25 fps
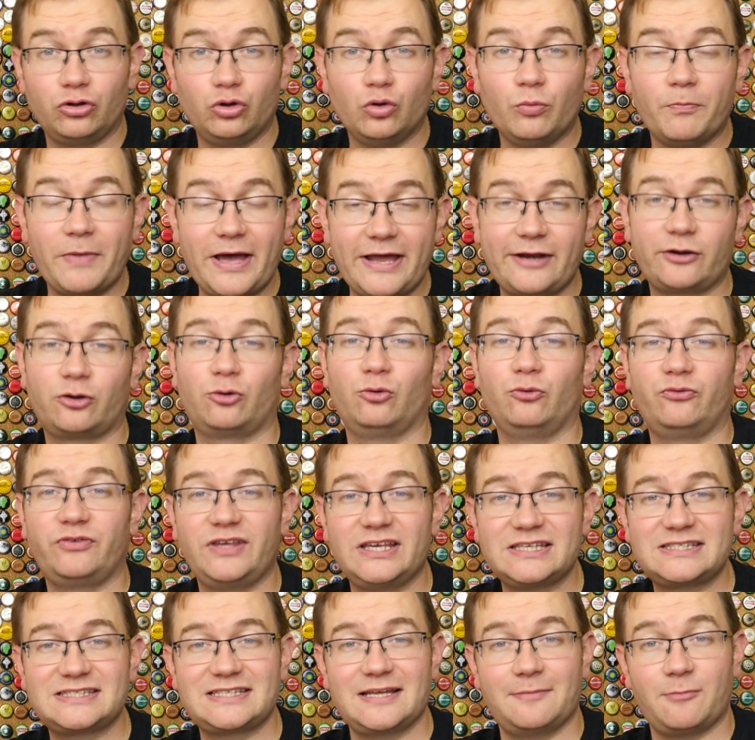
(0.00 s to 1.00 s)
numerków
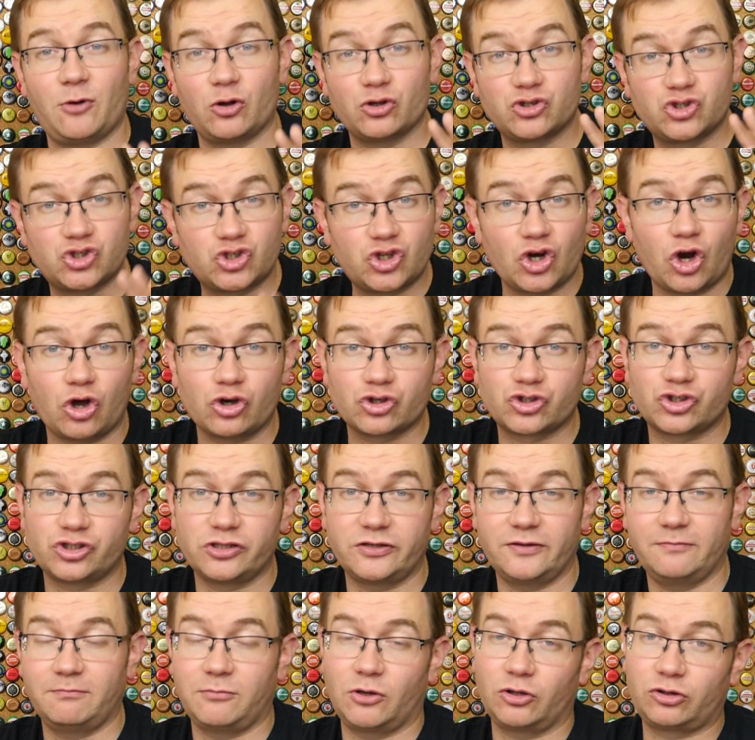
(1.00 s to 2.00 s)
jestem
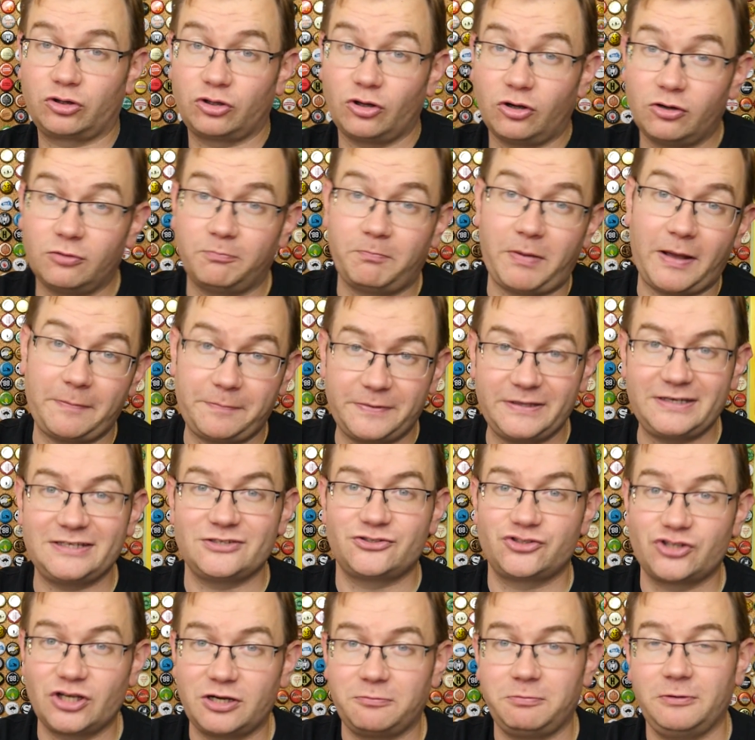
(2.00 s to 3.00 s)
ostrożny, bo to papier jest
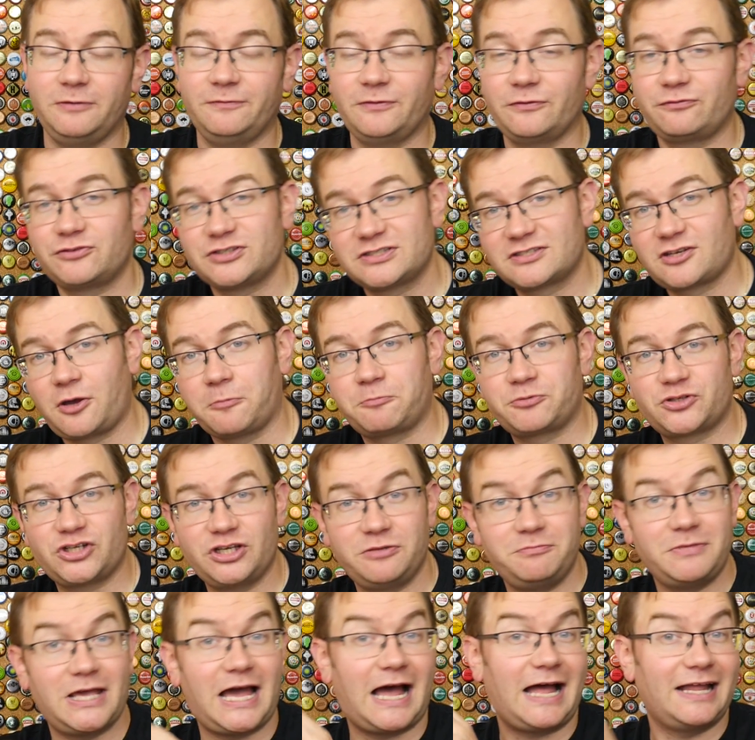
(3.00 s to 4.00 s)
cierpliwy, wszystko
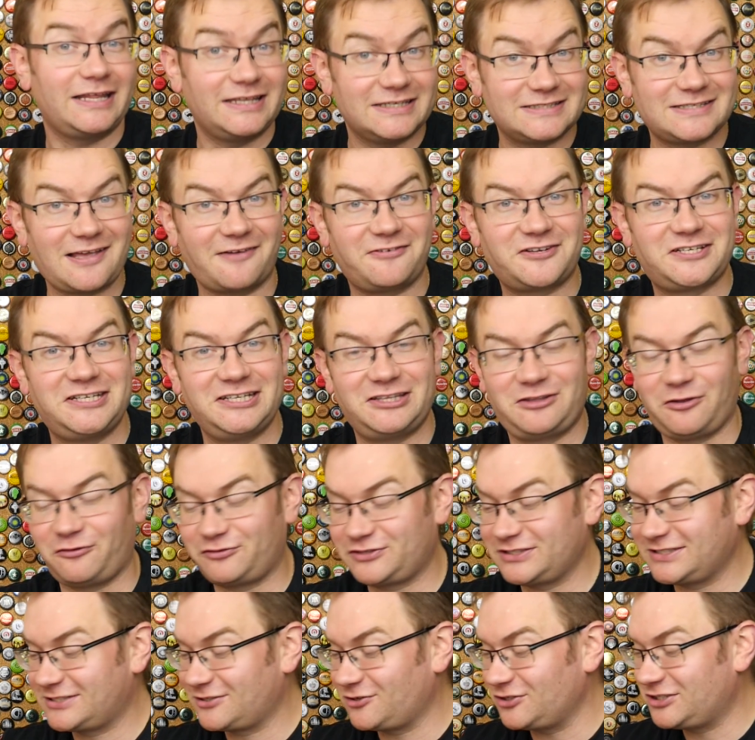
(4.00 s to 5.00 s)
przyjmie, a nie zawsze to
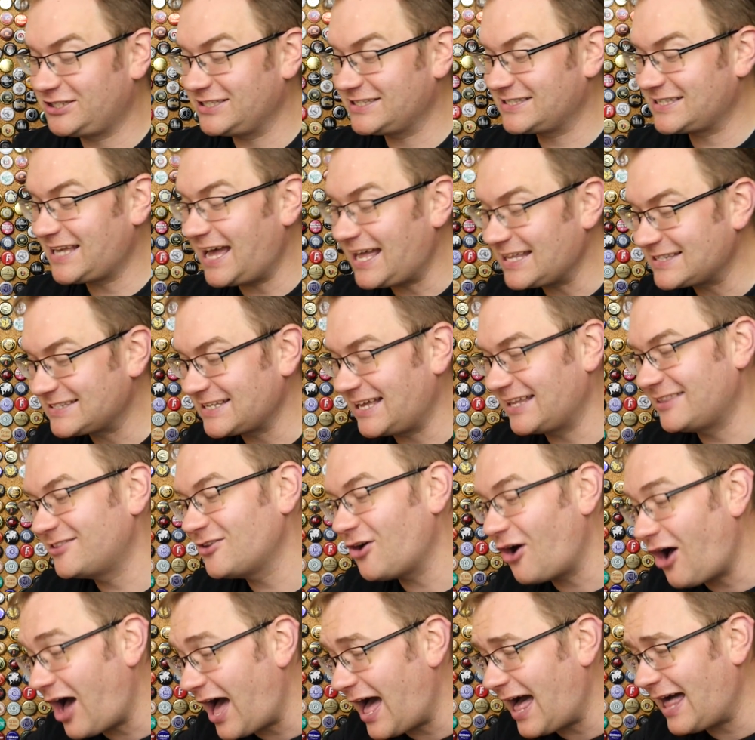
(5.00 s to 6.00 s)
wszystko się zgadza.
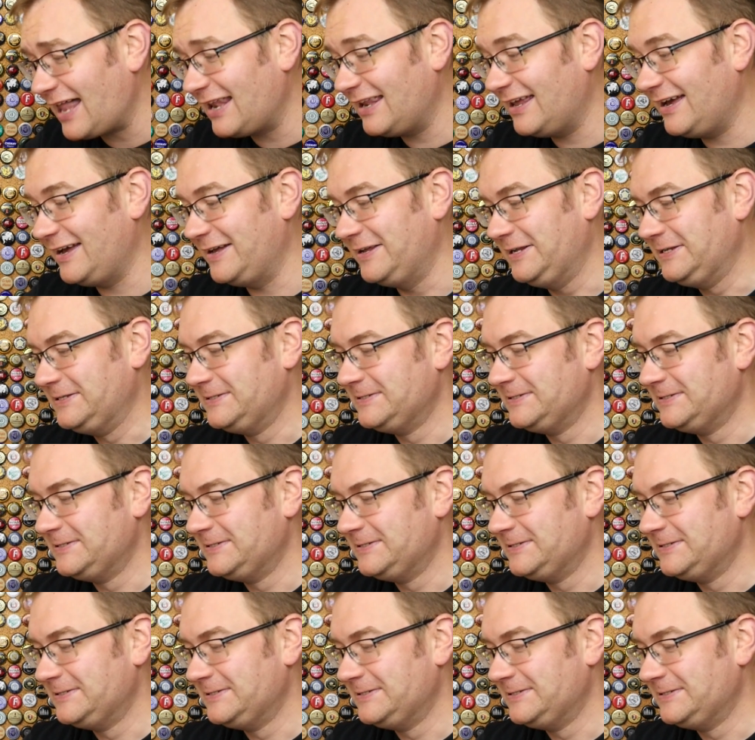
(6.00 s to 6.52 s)
No ale